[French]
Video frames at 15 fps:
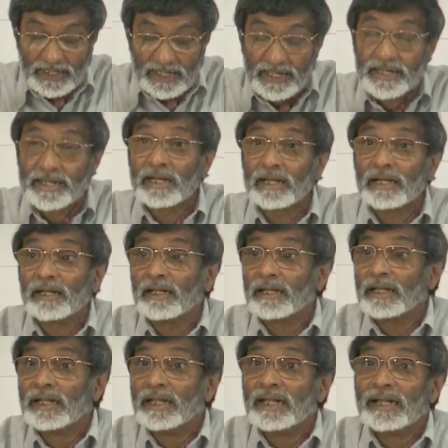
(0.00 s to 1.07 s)
il y a
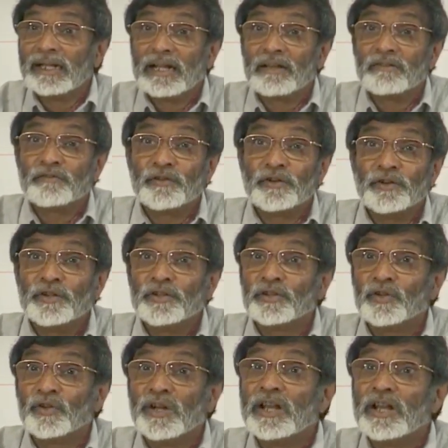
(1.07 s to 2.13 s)
la venue
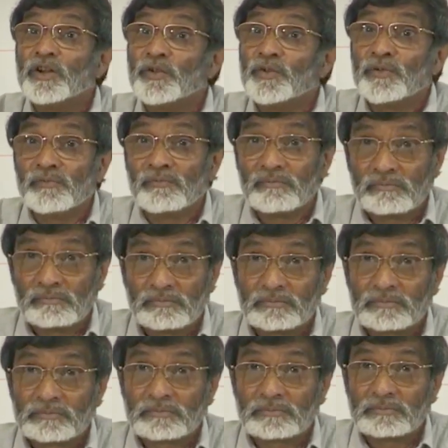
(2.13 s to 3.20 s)
de l'élu,
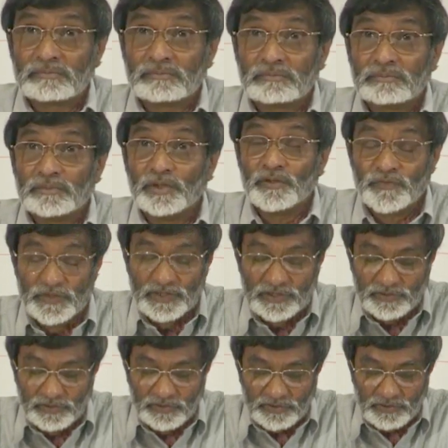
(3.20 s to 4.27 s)
le
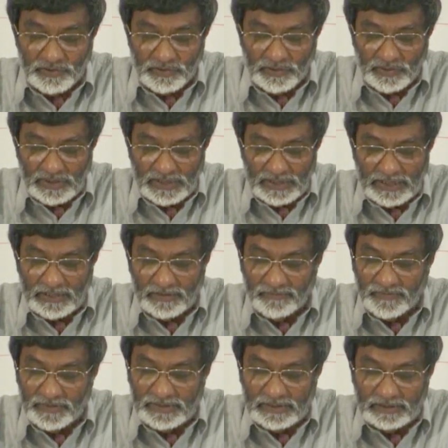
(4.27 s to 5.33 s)
Fils de Dieu, à la
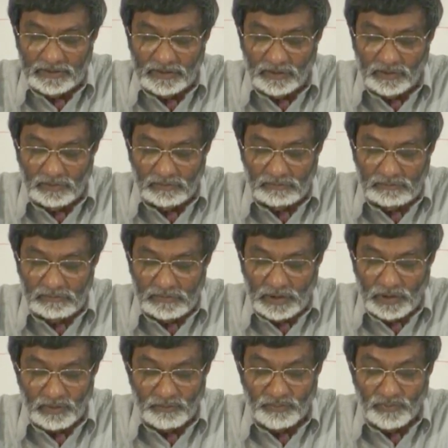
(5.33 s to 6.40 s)
fin des temps,
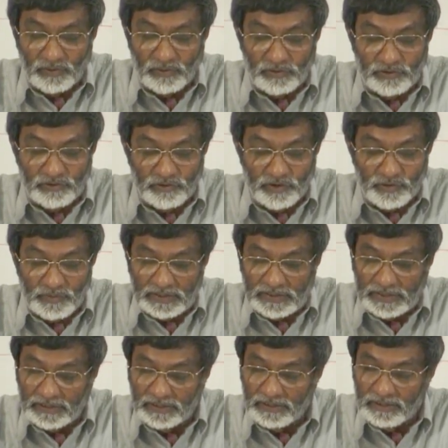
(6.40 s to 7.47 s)
pour le jugement
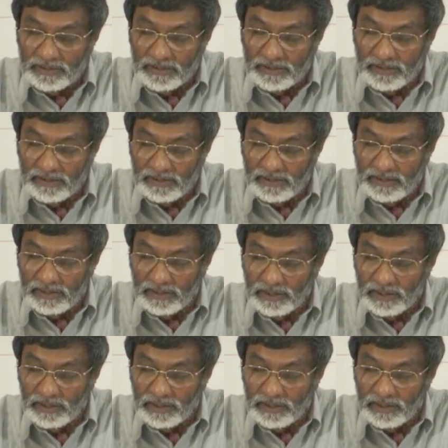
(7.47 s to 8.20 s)
dernier,